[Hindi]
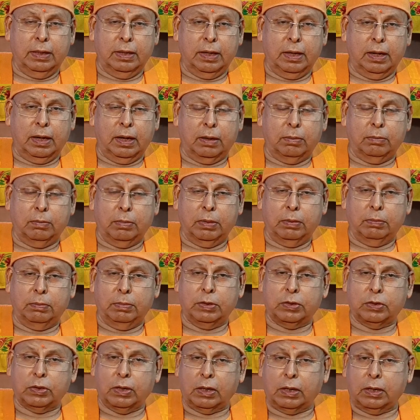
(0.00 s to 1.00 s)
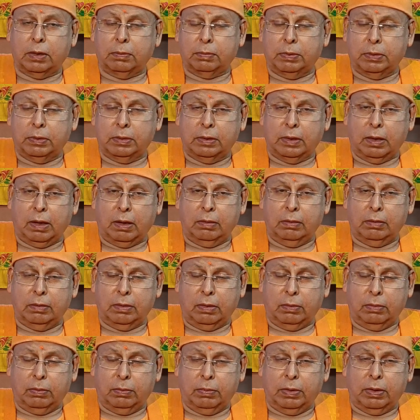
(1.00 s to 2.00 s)
और मन विषय के प्रति
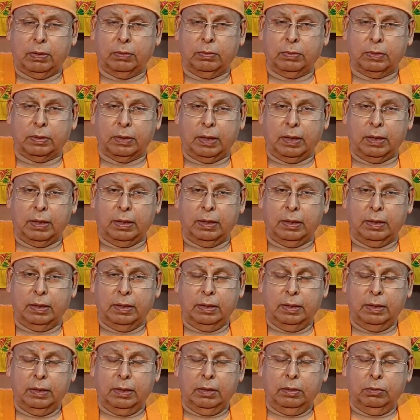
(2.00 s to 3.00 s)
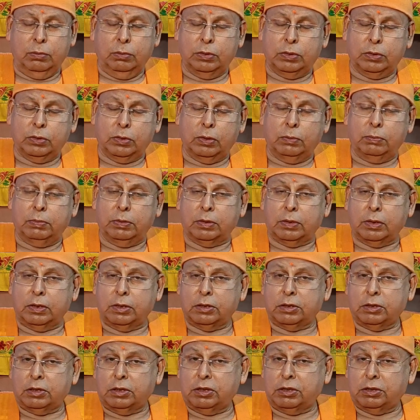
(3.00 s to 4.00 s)
दबमान होता है उसी को भीतर
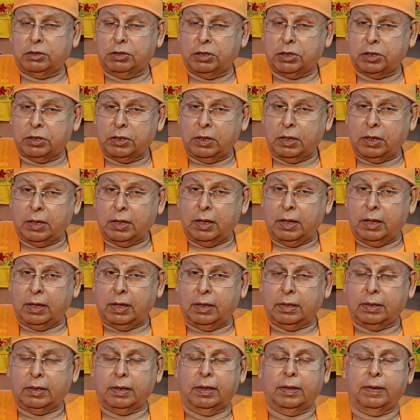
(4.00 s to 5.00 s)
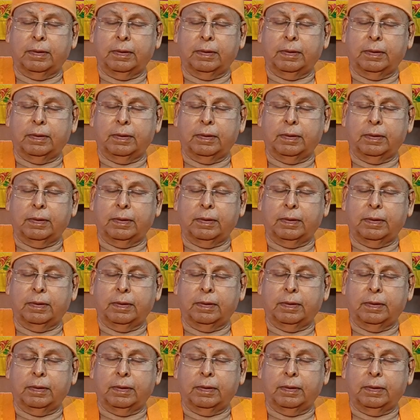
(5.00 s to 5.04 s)
तृष्णा कहलाता है